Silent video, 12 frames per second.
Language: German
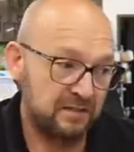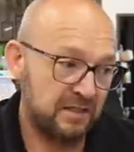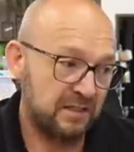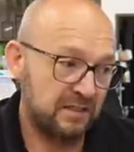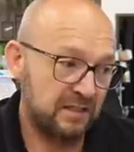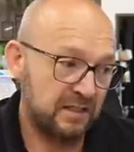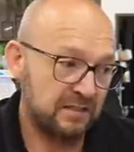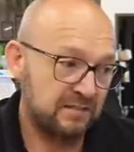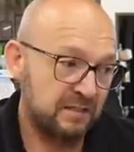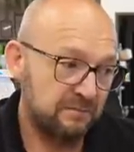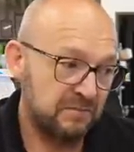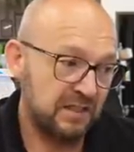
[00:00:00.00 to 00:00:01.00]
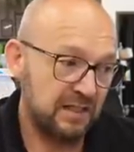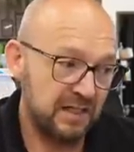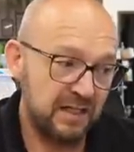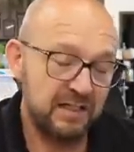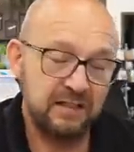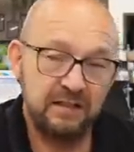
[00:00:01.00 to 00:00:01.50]
denn es gibt
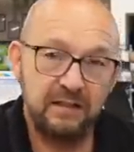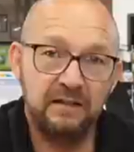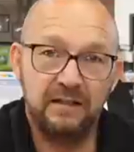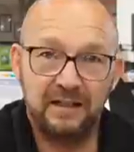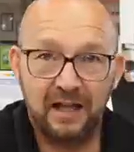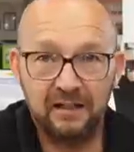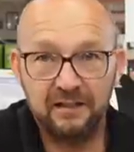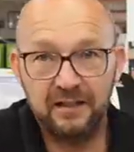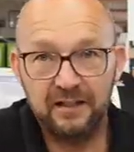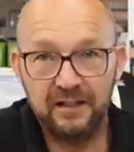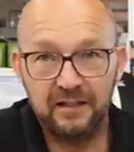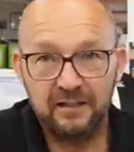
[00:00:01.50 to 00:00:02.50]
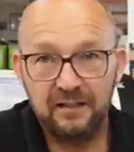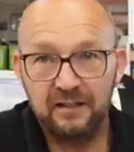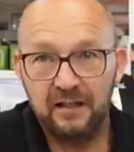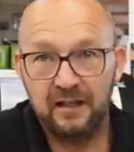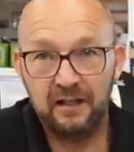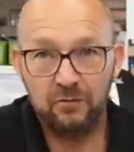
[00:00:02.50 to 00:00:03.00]
Geräte, Ladegeräte,
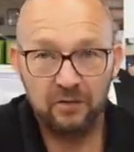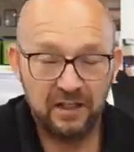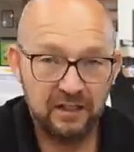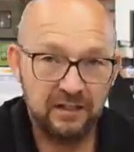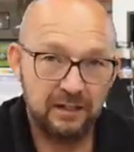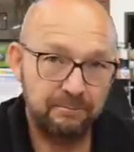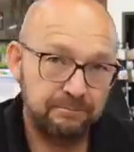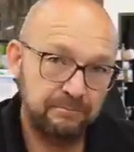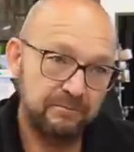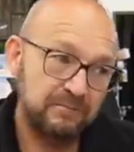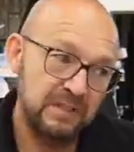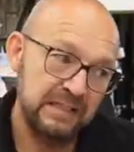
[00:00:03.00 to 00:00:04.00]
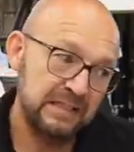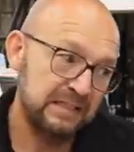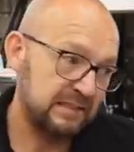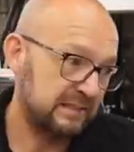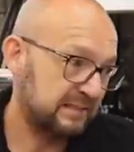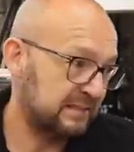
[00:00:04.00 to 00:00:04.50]
Halogenlampen,
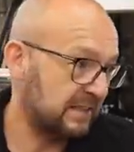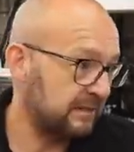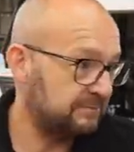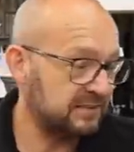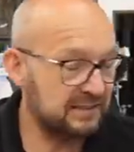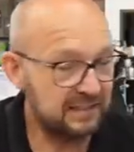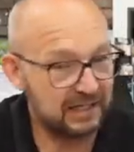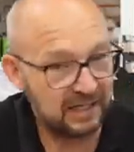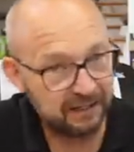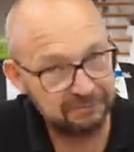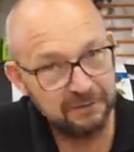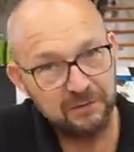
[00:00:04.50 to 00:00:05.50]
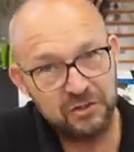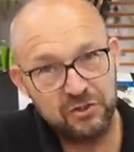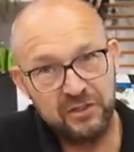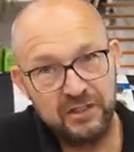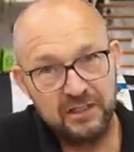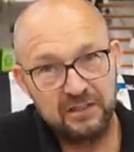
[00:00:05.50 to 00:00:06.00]
selbst
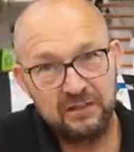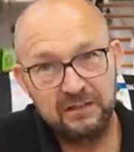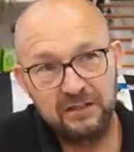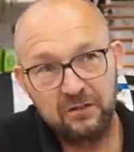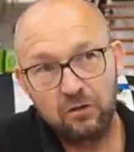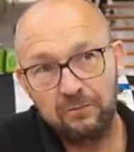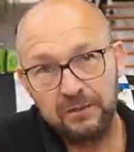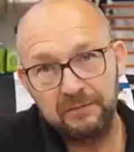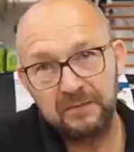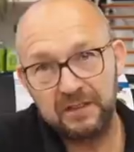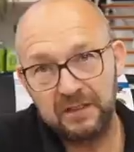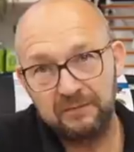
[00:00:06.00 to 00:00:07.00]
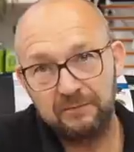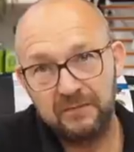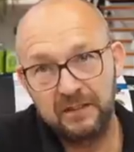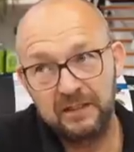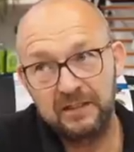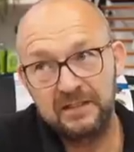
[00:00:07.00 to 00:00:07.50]
Kaffeemaschinen, die kommen mit dem
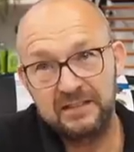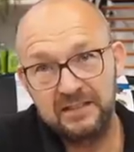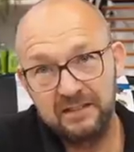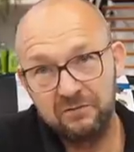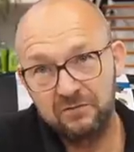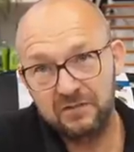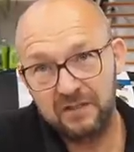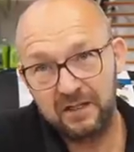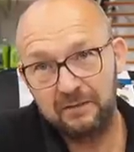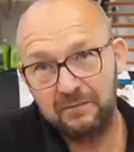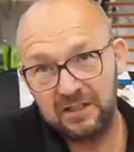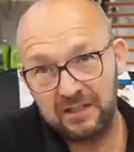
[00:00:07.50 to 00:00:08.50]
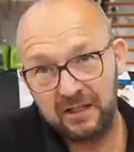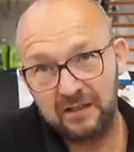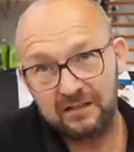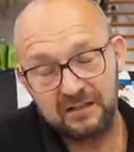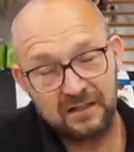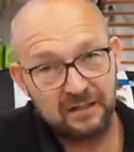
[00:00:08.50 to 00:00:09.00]

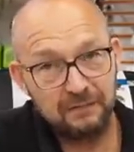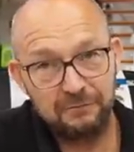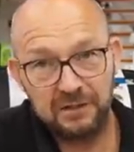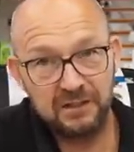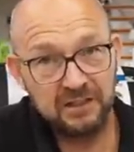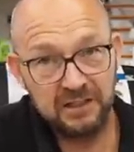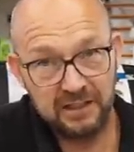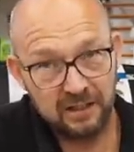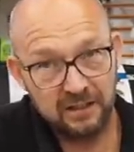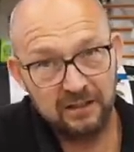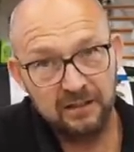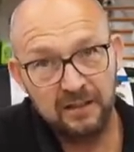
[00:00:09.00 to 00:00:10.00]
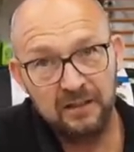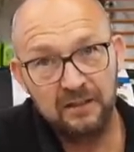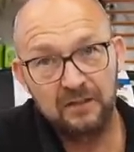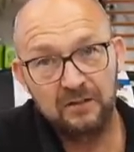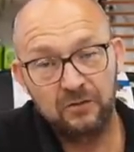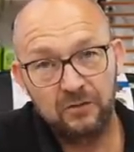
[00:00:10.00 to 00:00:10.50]
Sinusimmitat einfach nicht klar.
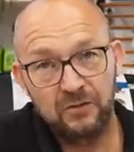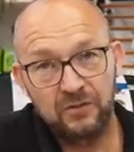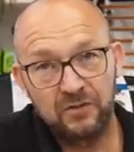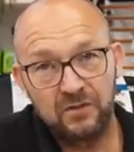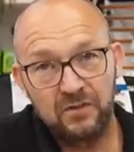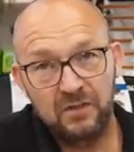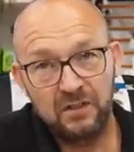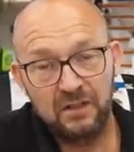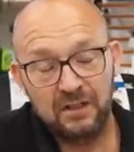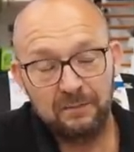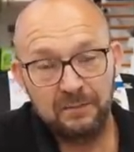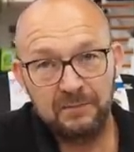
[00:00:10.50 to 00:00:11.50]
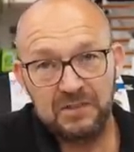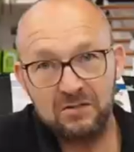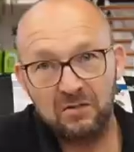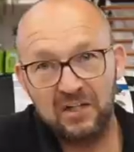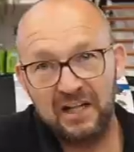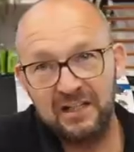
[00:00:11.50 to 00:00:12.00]
Und ich habe einmal so
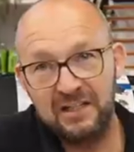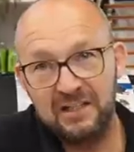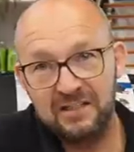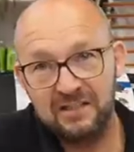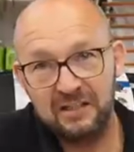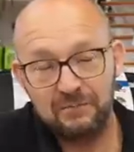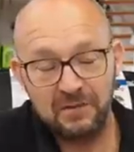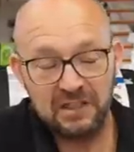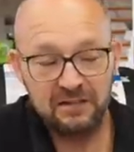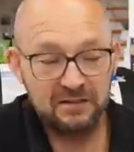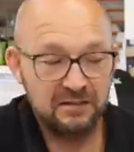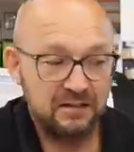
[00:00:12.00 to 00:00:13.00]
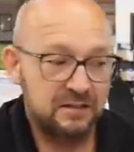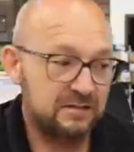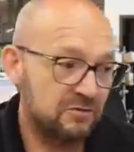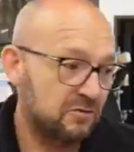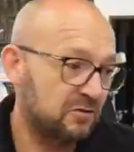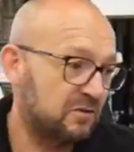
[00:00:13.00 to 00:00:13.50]
eine kleine Liste gemacht.
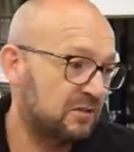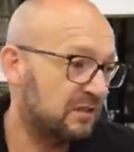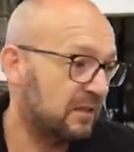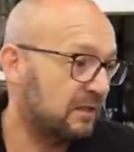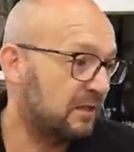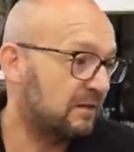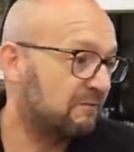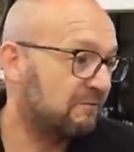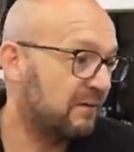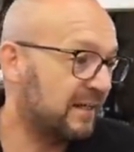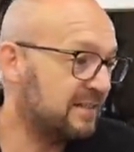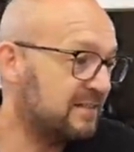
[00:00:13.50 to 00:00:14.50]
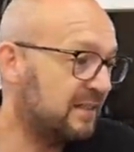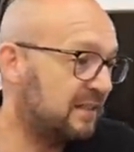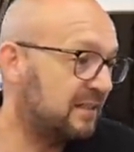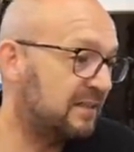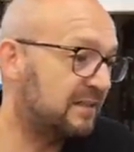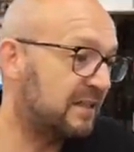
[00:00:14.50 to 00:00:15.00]
Also da weiß
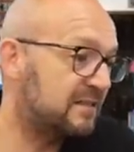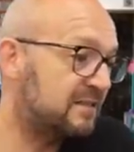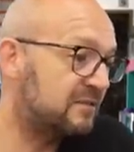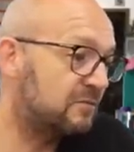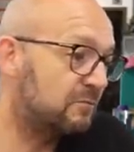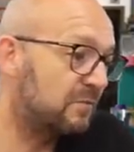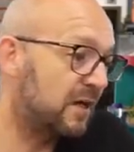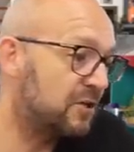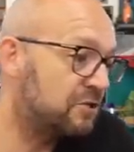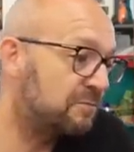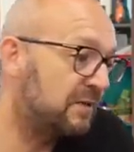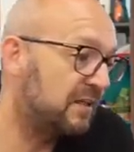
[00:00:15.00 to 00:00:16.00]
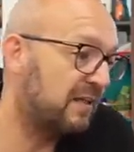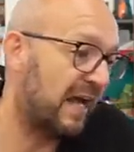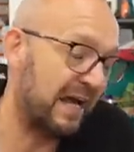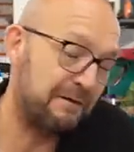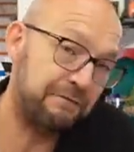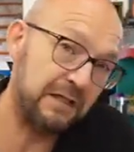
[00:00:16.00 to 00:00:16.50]
ich, dass zum Beispiel
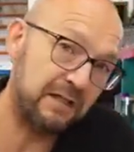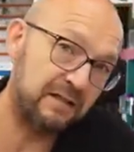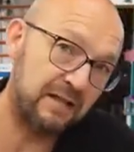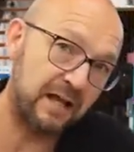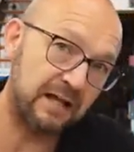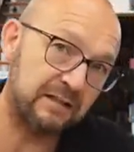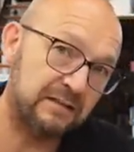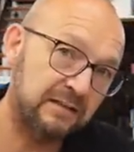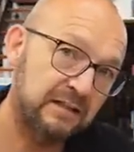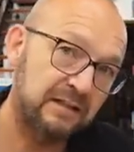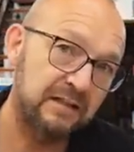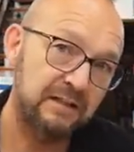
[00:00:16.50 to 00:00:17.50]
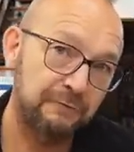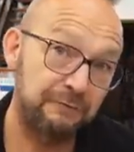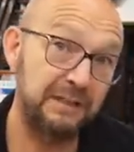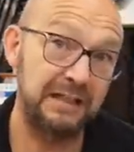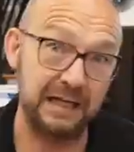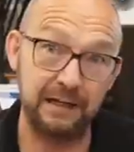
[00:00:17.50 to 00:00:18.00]
HIFI-Anlagen,
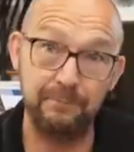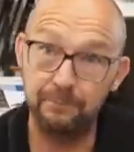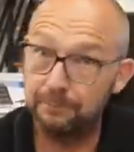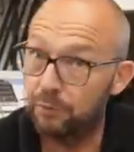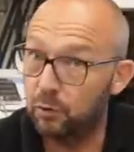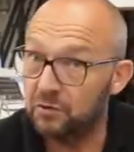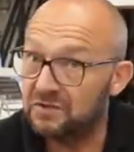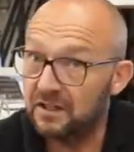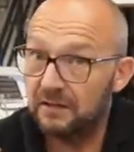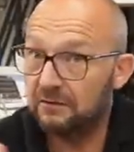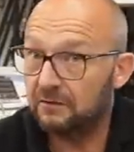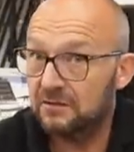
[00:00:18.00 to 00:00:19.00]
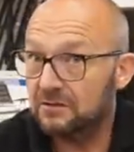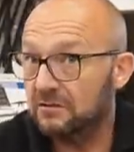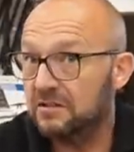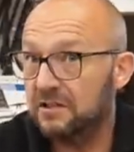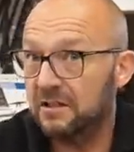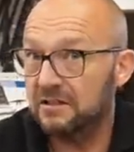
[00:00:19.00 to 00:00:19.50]
viele haben Pose oder
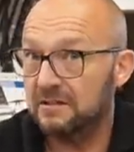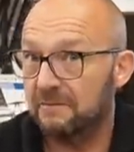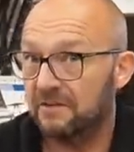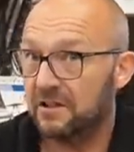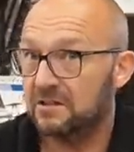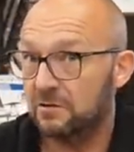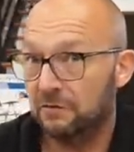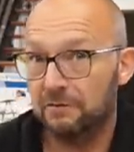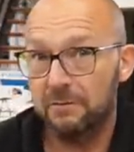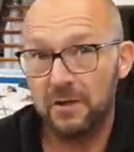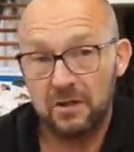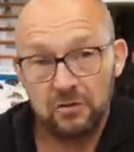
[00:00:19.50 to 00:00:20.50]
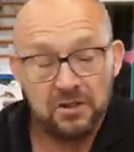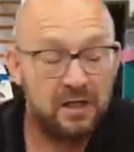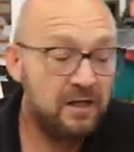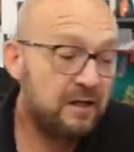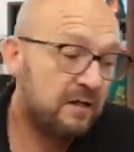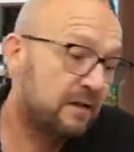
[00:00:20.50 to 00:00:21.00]
sonstiges im Fahrzeug verbaut.
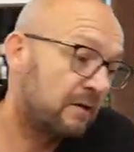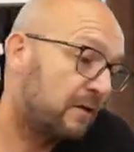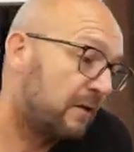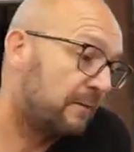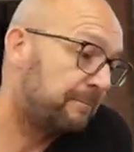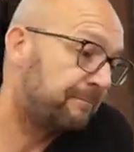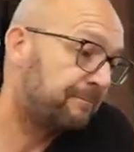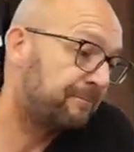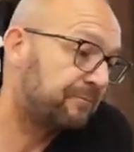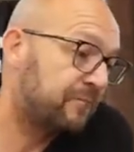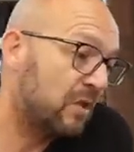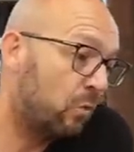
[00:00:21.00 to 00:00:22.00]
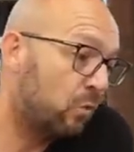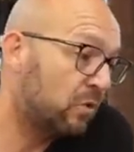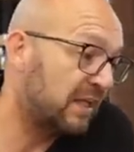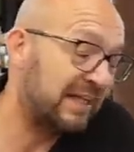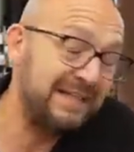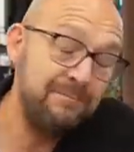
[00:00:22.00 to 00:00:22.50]
Ähm,
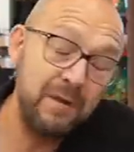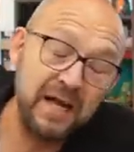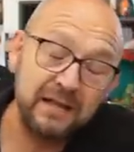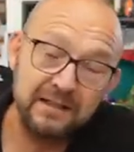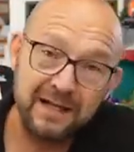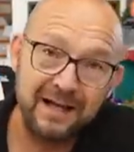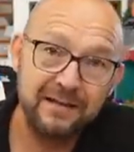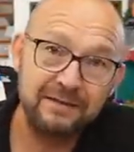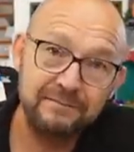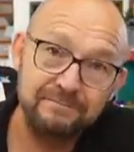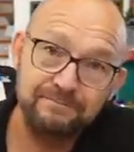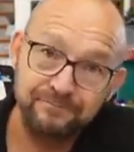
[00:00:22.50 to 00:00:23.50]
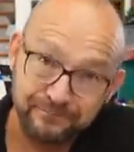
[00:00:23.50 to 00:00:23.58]
oder Klimaanlagen,